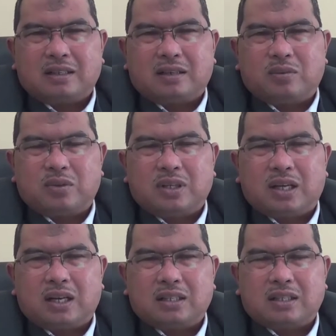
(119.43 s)

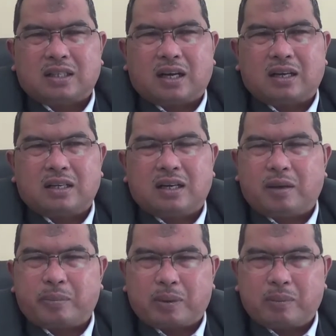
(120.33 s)
kemudian nanti tanggal
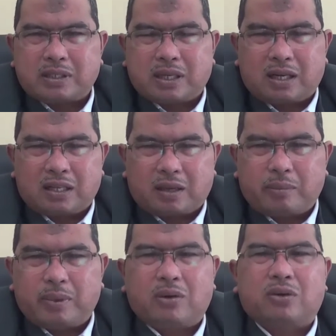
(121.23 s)
18 akan ditambah